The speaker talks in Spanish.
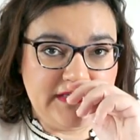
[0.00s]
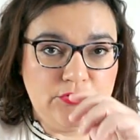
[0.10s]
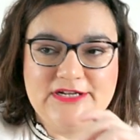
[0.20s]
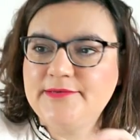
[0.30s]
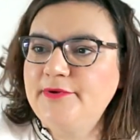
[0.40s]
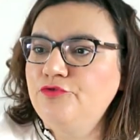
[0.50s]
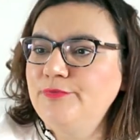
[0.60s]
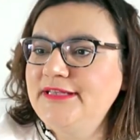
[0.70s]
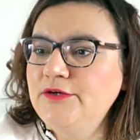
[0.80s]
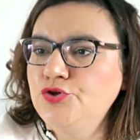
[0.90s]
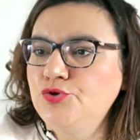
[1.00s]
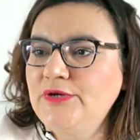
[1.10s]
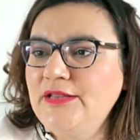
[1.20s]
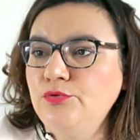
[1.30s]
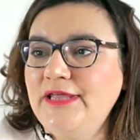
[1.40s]
y con este perfume tengo yo
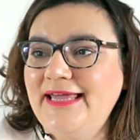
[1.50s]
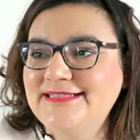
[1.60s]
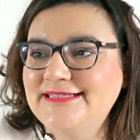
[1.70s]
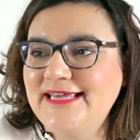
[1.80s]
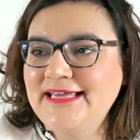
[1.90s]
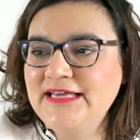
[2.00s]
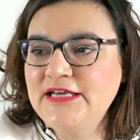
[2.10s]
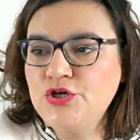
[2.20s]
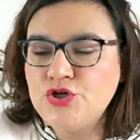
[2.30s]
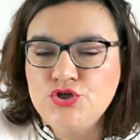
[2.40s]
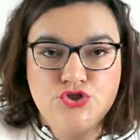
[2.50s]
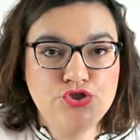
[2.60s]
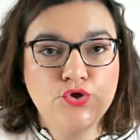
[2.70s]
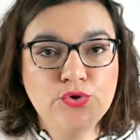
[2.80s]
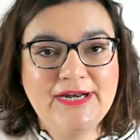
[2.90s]
una duda, es que
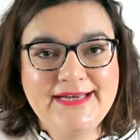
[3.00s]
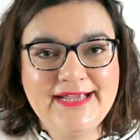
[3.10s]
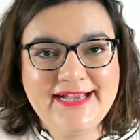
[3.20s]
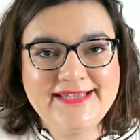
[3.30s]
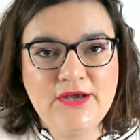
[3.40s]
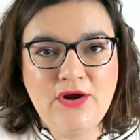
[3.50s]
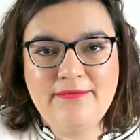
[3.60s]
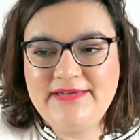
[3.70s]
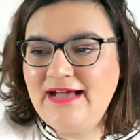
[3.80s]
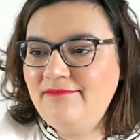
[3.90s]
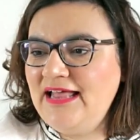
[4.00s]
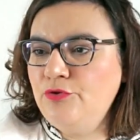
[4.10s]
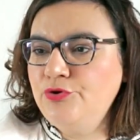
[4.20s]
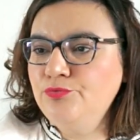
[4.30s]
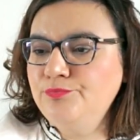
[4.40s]
yo juraría que ya os había
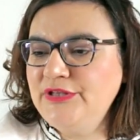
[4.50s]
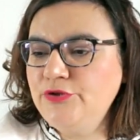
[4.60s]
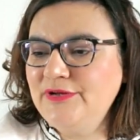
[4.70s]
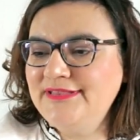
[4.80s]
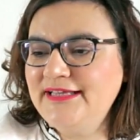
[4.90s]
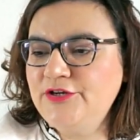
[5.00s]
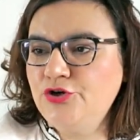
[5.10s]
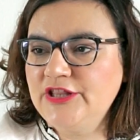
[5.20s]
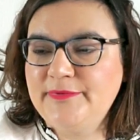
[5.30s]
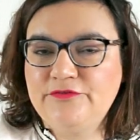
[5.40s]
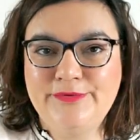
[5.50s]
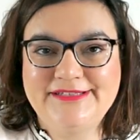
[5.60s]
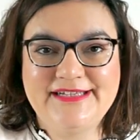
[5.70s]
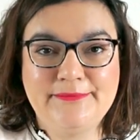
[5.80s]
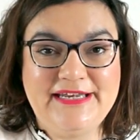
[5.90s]
hablado en un vídeo anterior de perfumes
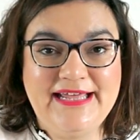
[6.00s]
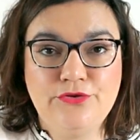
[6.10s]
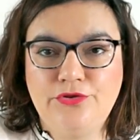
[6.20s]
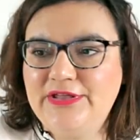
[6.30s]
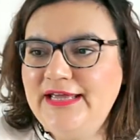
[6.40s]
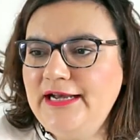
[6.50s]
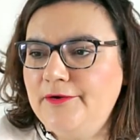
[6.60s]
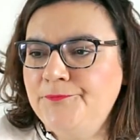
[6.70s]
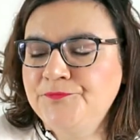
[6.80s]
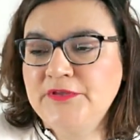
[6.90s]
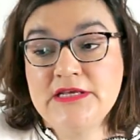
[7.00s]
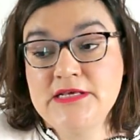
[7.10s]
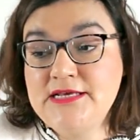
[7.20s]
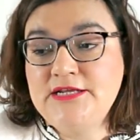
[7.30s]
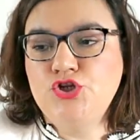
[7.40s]
terminados de él.
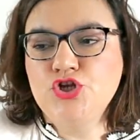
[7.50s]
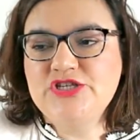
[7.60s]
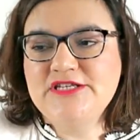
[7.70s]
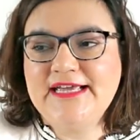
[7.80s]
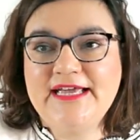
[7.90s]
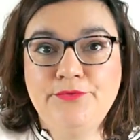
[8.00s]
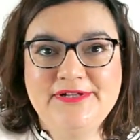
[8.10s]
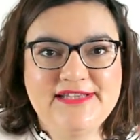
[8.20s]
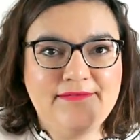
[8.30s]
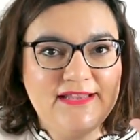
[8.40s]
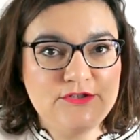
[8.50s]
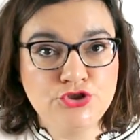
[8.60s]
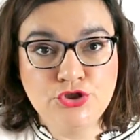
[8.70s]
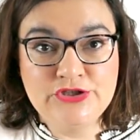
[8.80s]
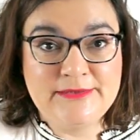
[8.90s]
No sé si es que no estaba del
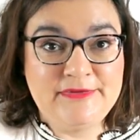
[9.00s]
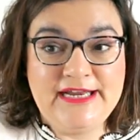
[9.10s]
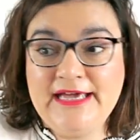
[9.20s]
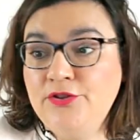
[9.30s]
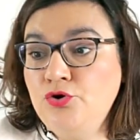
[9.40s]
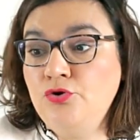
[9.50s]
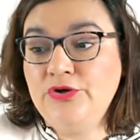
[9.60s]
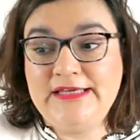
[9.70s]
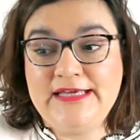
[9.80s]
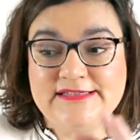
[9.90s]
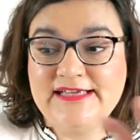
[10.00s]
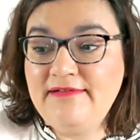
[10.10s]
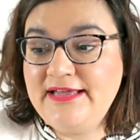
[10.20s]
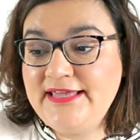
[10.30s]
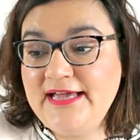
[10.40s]
todo terminado y estaba
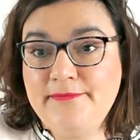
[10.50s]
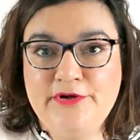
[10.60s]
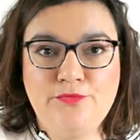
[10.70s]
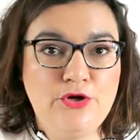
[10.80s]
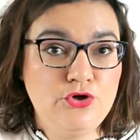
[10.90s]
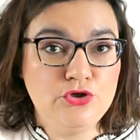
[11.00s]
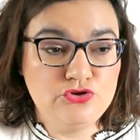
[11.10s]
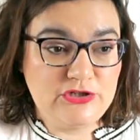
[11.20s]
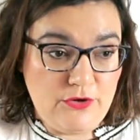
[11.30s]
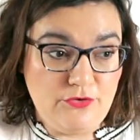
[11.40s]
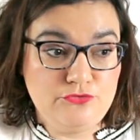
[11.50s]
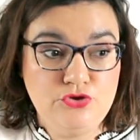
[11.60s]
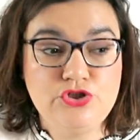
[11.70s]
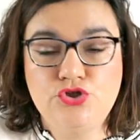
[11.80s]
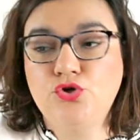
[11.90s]
ahí ahí, pero me lo he encontrado
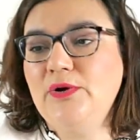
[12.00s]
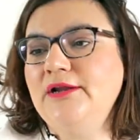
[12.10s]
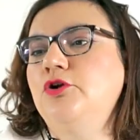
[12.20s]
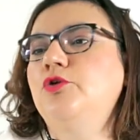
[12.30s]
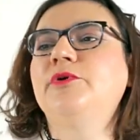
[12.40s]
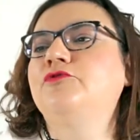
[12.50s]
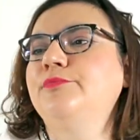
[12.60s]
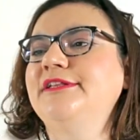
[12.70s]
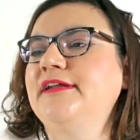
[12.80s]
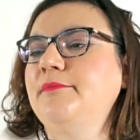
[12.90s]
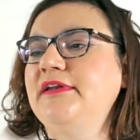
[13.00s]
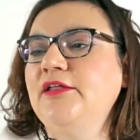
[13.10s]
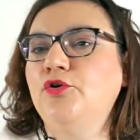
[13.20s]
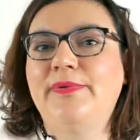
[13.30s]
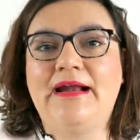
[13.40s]
donde yo guardo los perfumes
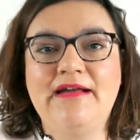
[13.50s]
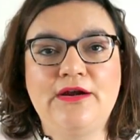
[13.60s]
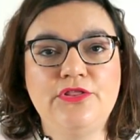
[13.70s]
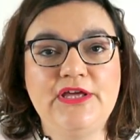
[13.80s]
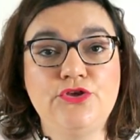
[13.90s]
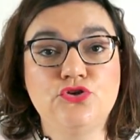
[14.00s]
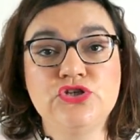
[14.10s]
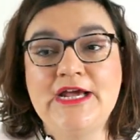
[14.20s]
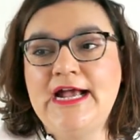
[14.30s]
terminados para hablaros de ellos.